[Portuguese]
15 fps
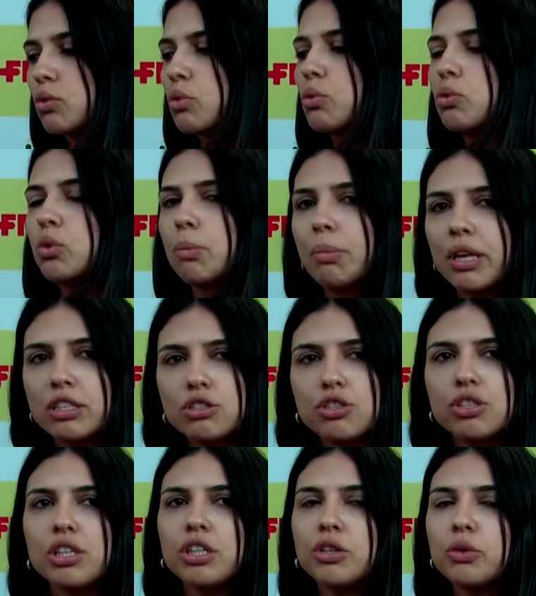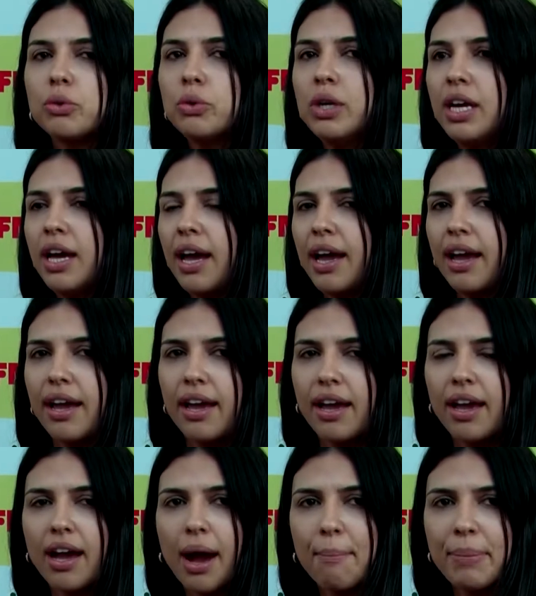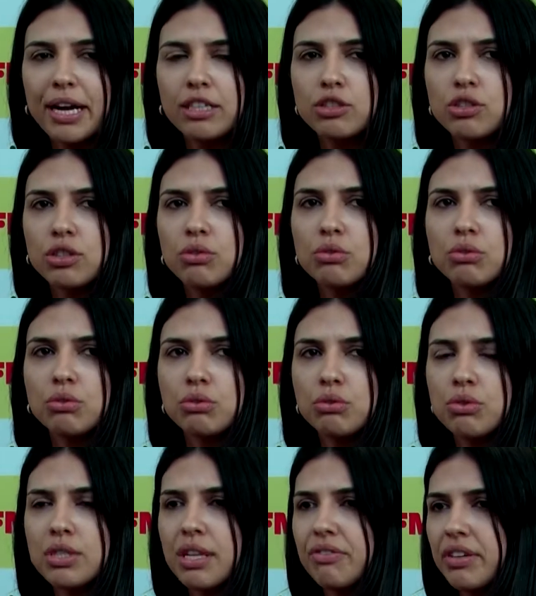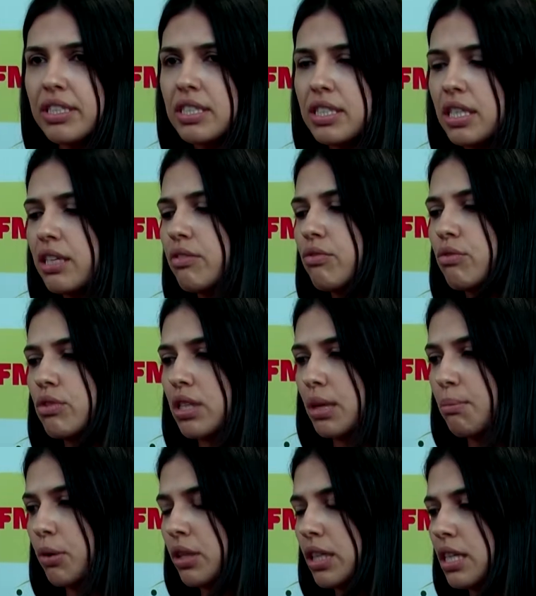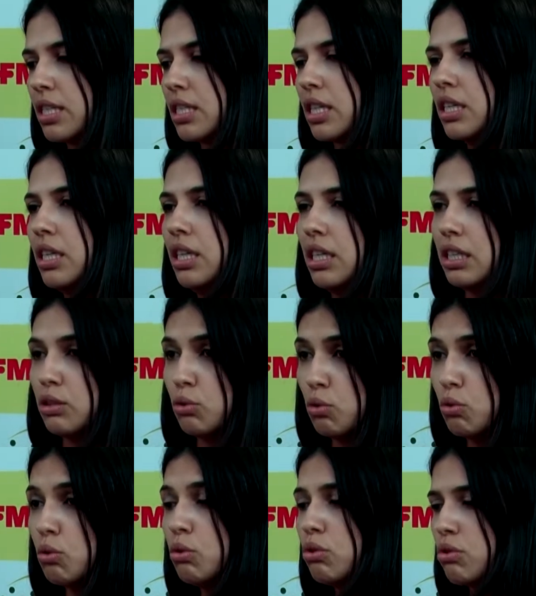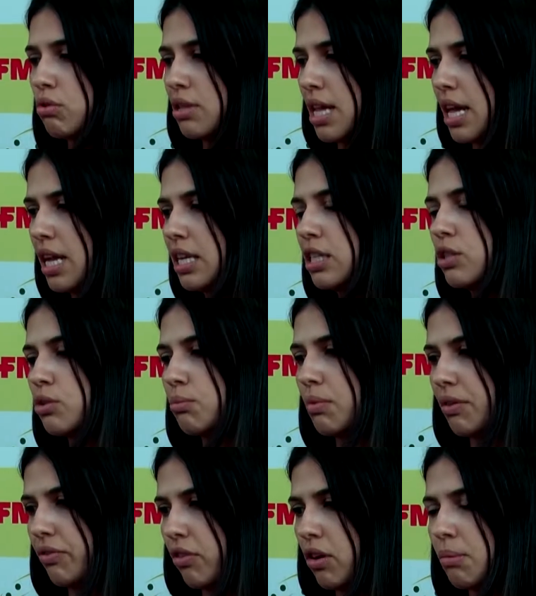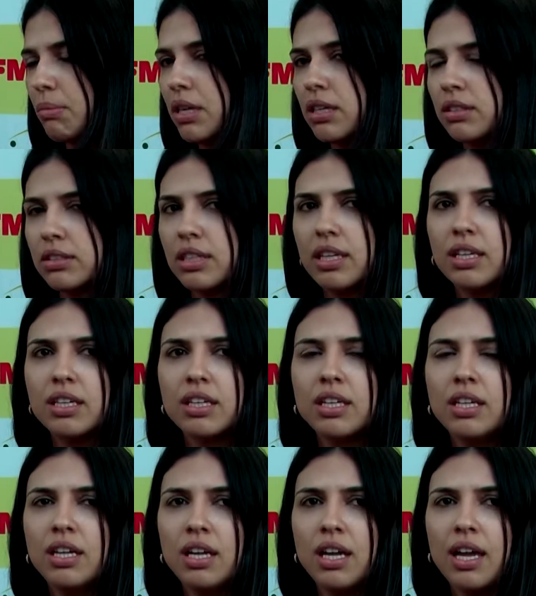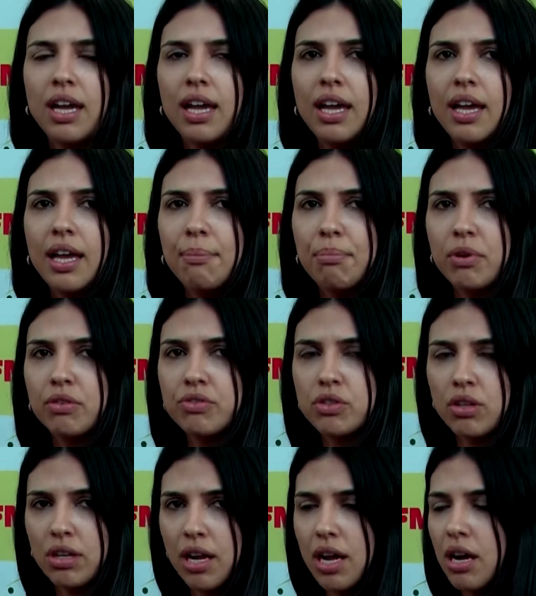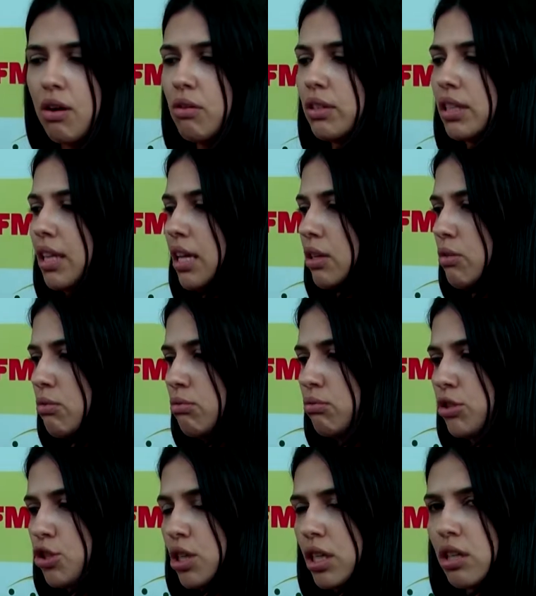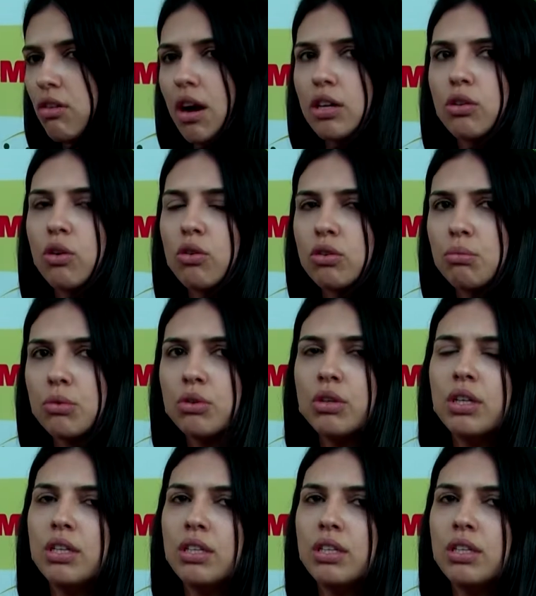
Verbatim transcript: tudo, plantio, é, a parte do, dos defensivos, a importância do uso deles de uma forma né, é, profissional, que tenha um, um engenheiro agrônomo